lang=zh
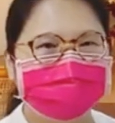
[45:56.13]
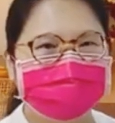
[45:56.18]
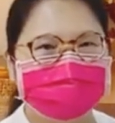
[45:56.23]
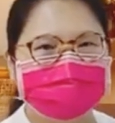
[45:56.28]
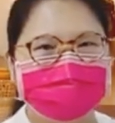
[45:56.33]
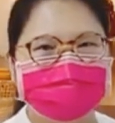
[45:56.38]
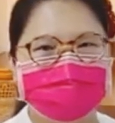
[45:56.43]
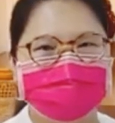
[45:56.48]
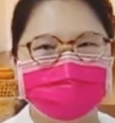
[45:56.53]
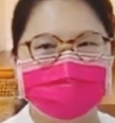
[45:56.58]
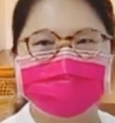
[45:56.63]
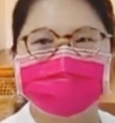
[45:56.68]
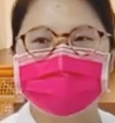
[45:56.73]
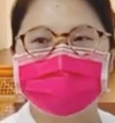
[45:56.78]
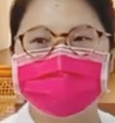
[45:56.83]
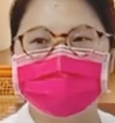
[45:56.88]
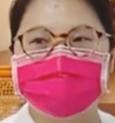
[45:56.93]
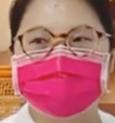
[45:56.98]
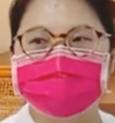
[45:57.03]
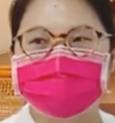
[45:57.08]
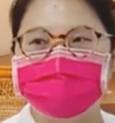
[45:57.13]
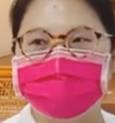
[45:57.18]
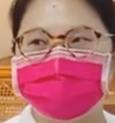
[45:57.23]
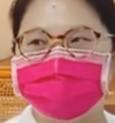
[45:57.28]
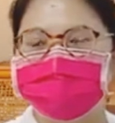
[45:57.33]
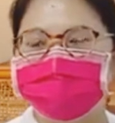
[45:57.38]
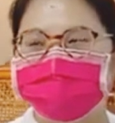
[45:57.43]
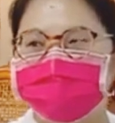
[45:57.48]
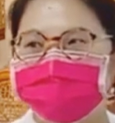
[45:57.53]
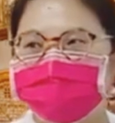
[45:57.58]
呃，不见的嘛哈。
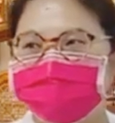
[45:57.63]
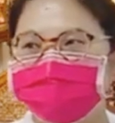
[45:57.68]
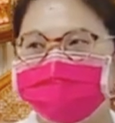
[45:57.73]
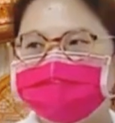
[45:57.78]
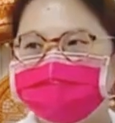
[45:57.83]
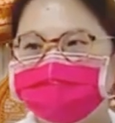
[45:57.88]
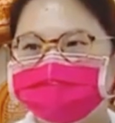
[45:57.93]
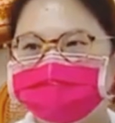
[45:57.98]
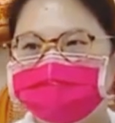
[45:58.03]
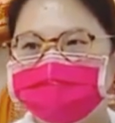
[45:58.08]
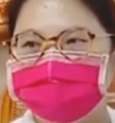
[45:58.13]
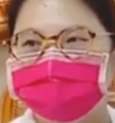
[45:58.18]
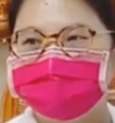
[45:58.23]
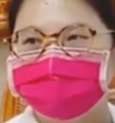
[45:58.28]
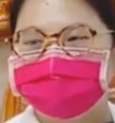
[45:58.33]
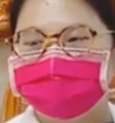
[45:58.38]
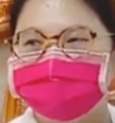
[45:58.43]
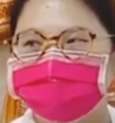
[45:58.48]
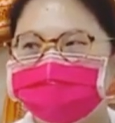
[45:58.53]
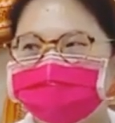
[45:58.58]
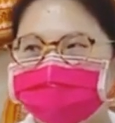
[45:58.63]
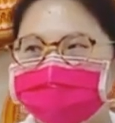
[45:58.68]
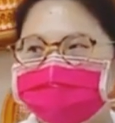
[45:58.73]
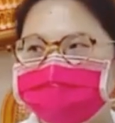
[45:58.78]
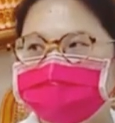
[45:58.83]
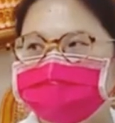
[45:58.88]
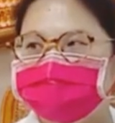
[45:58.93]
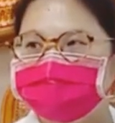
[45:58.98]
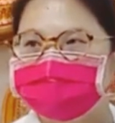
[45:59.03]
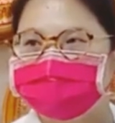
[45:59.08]
那这个同胞姐
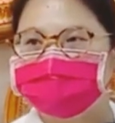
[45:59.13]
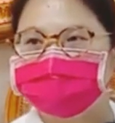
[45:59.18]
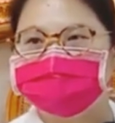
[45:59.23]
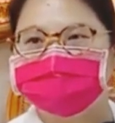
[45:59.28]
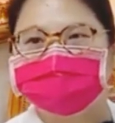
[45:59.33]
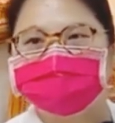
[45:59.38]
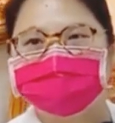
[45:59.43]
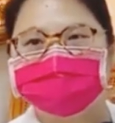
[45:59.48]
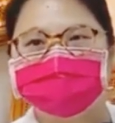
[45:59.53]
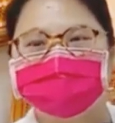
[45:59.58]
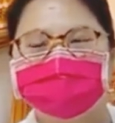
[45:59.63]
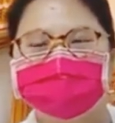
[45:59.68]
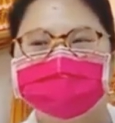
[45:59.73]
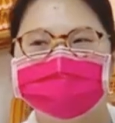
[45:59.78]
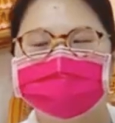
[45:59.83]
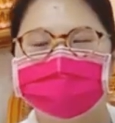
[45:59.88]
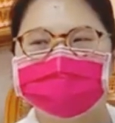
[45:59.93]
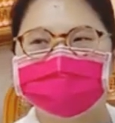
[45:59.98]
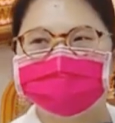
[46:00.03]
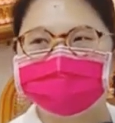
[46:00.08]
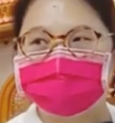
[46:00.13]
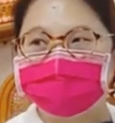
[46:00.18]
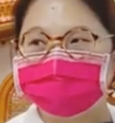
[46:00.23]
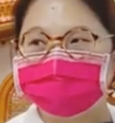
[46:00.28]
妹就是认为